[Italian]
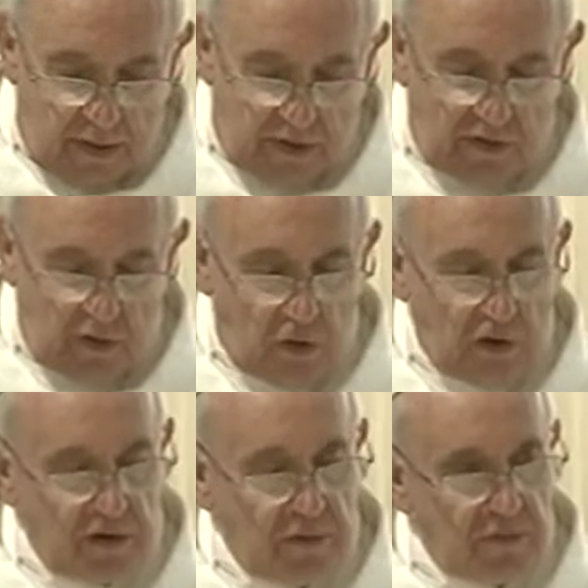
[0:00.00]
Il
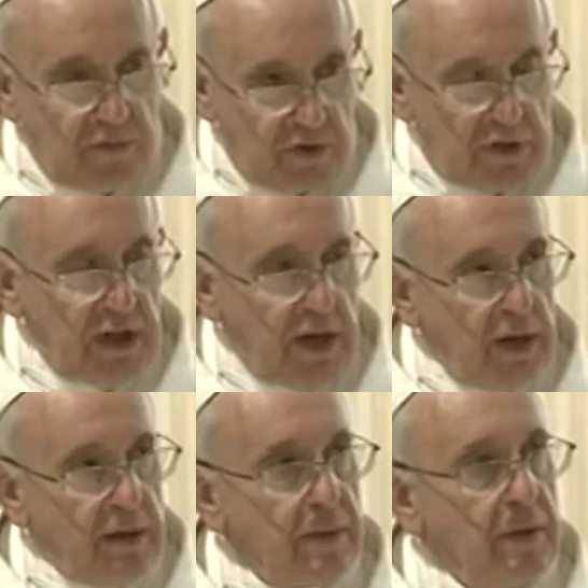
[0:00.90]
Signore ci
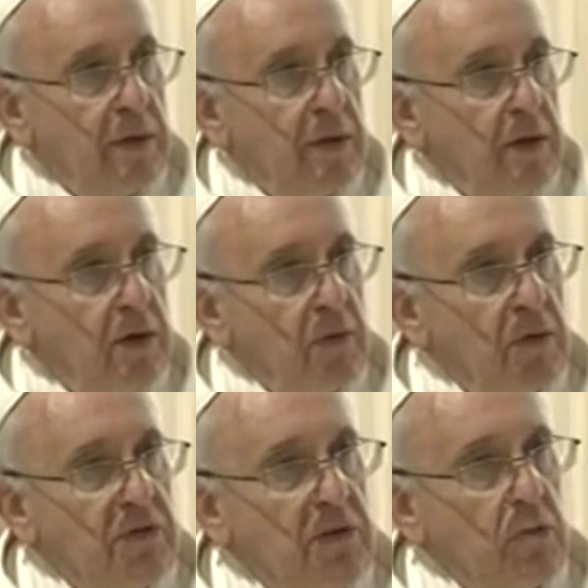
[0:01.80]
dia
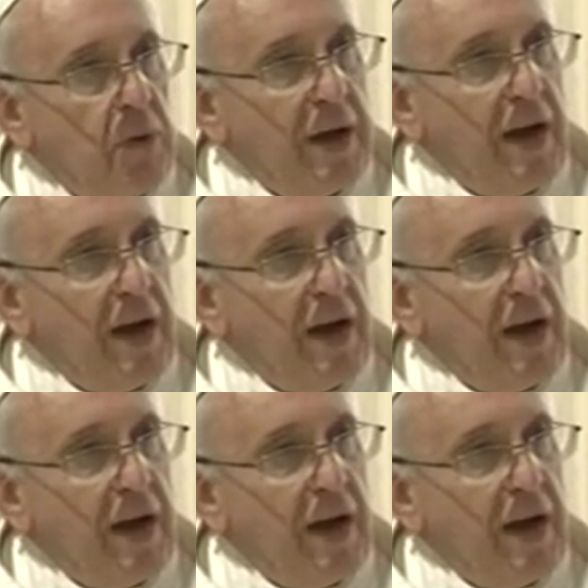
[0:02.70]
queste due